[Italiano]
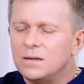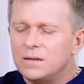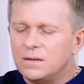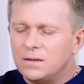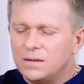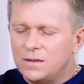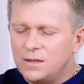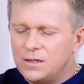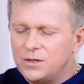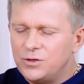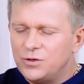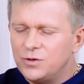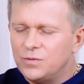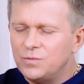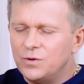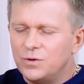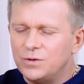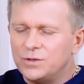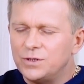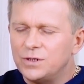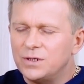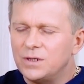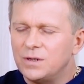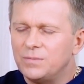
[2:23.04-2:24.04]
Una volta che
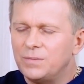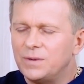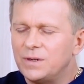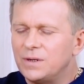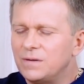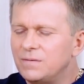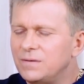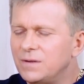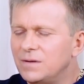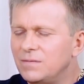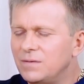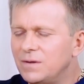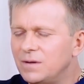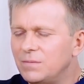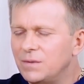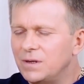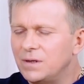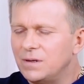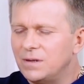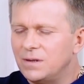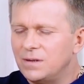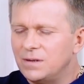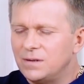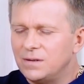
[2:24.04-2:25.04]
sentite il cuore
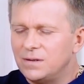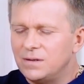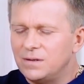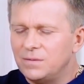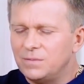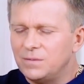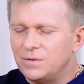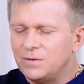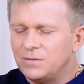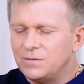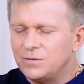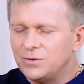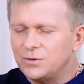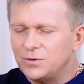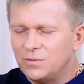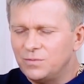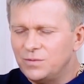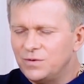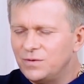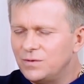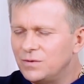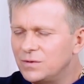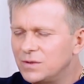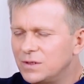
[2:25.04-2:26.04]
battere,
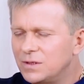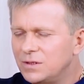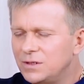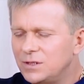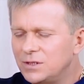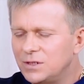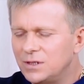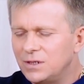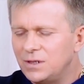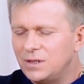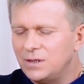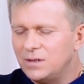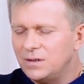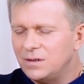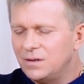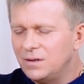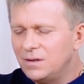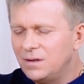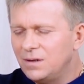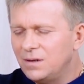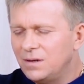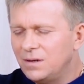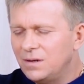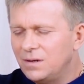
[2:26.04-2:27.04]
rivolgete ancora di
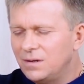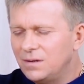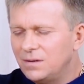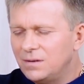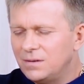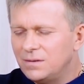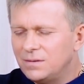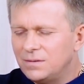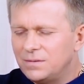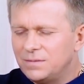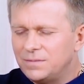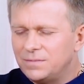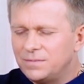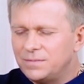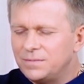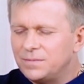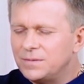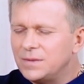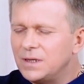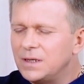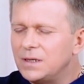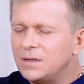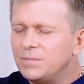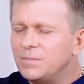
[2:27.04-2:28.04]
più la vostra
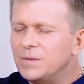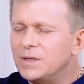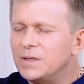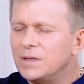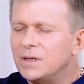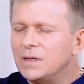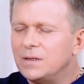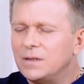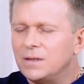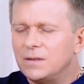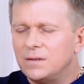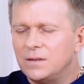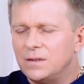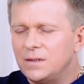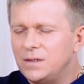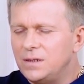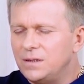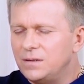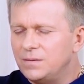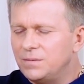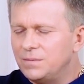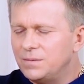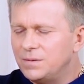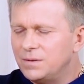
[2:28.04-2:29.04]
attenzione ad
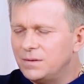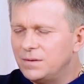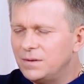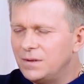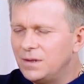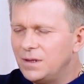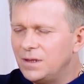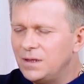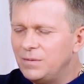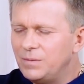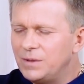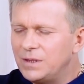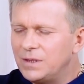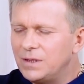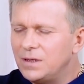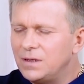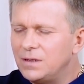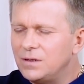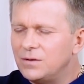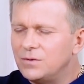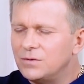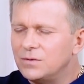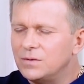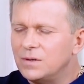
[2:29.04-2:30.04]
esso,
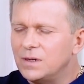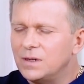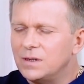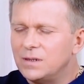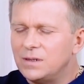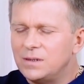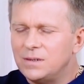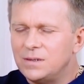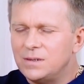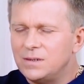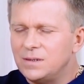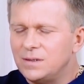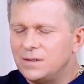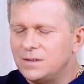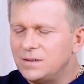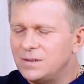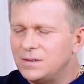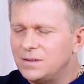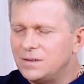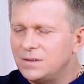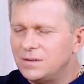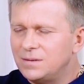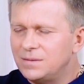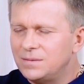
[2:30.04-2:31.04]
per ascoltarne
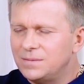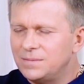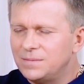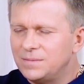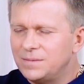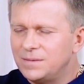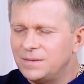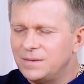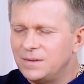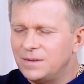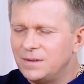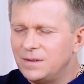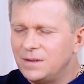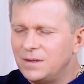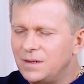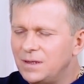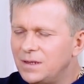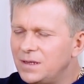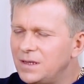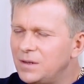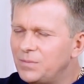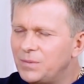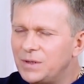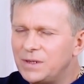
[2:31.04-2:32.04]
il suo ritmo
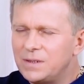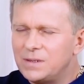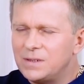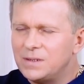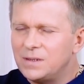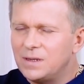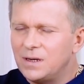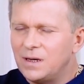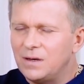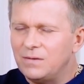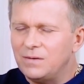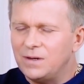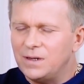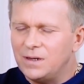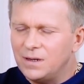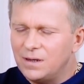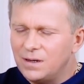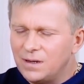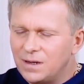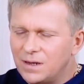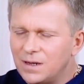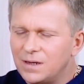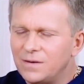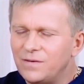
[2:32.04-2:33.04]
ed il suo
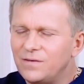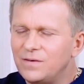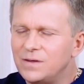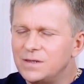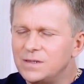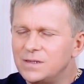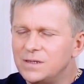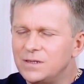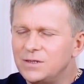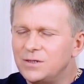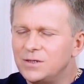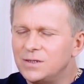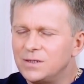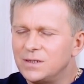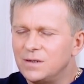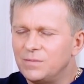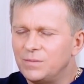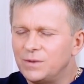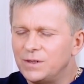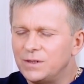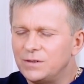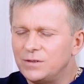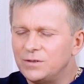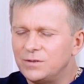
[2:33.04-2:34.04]
battito,
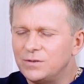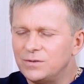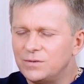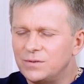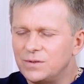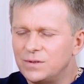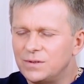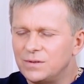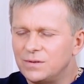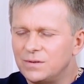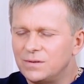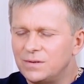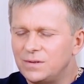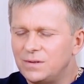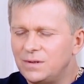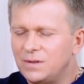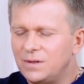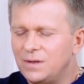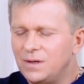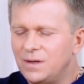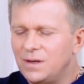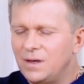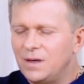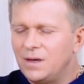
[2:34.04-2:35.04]
eh. non
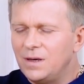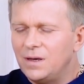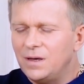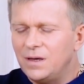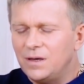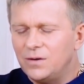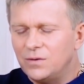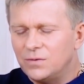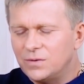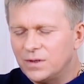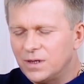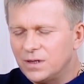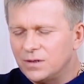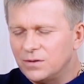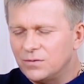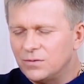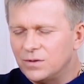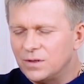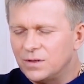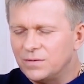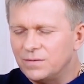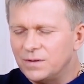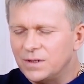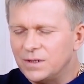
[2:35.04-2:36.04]
immaginandoli,
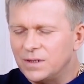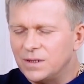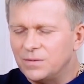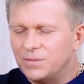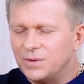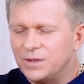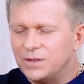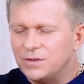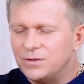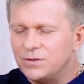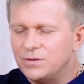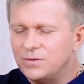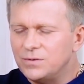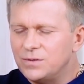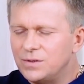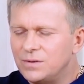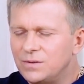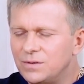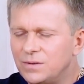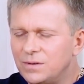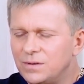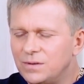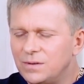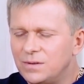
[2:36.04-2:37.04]
ma sentendoli
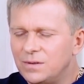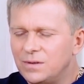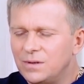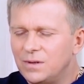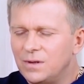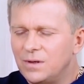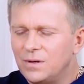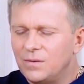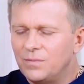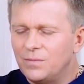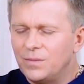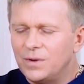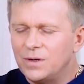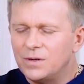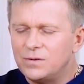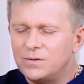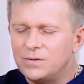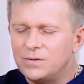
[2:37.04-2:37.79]
fisicamente.